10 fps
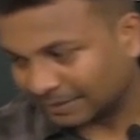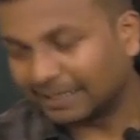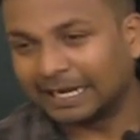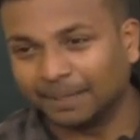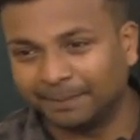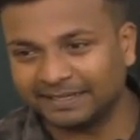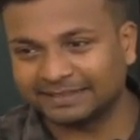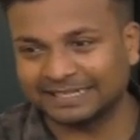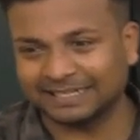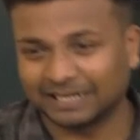अभी
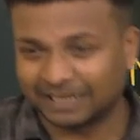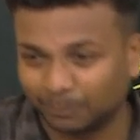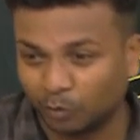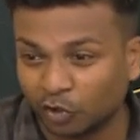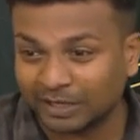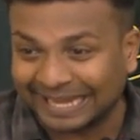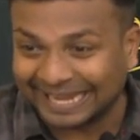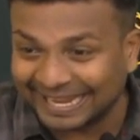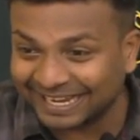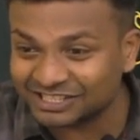तक हम लोग
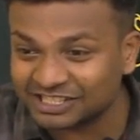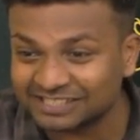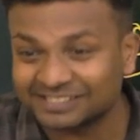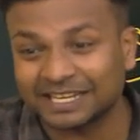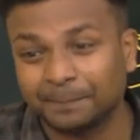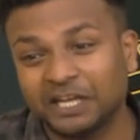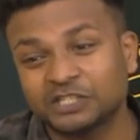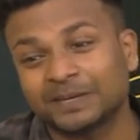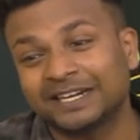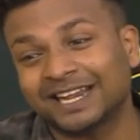एक जीन्स के बीच
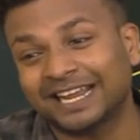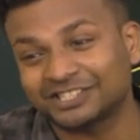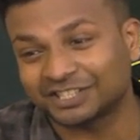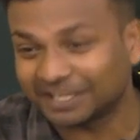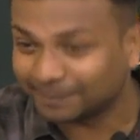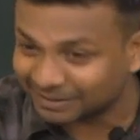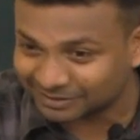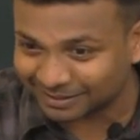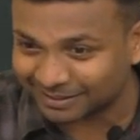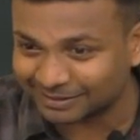में इंटरेक्शन की बात कर
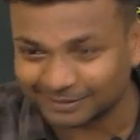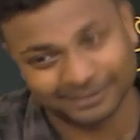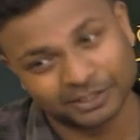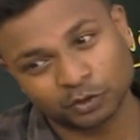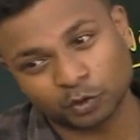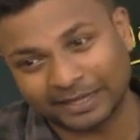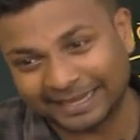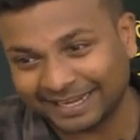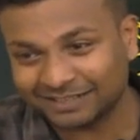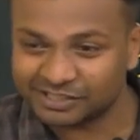रहे थे तो
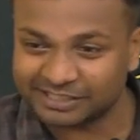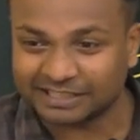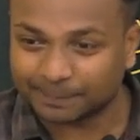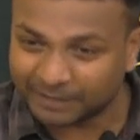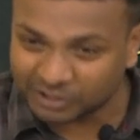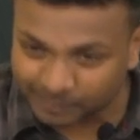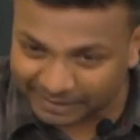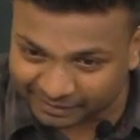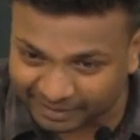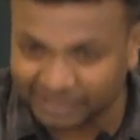एक जीन के बीच में
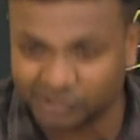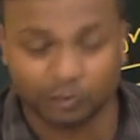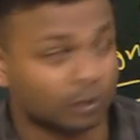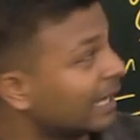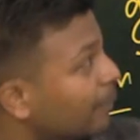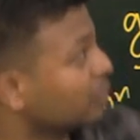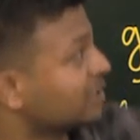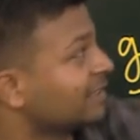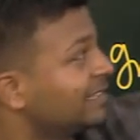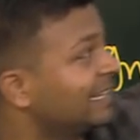इंटरेक्शन को क्या बोल
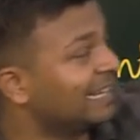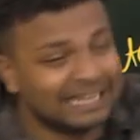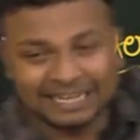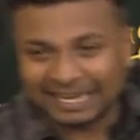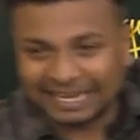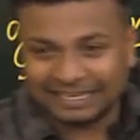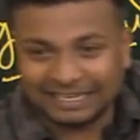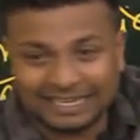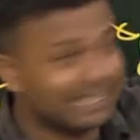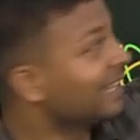सकते हैं
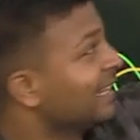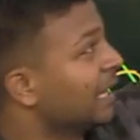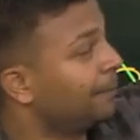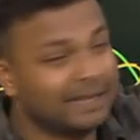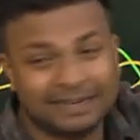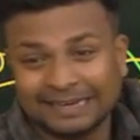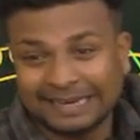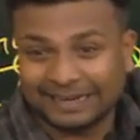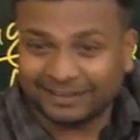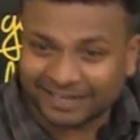एलिलिक या फिर
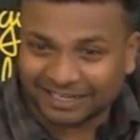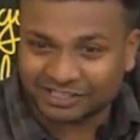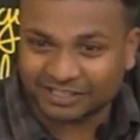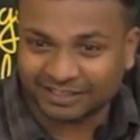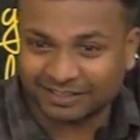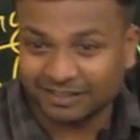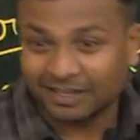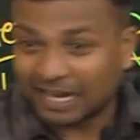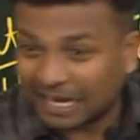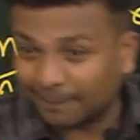इंट्राजेनिक
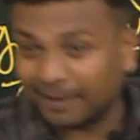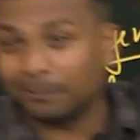अब हम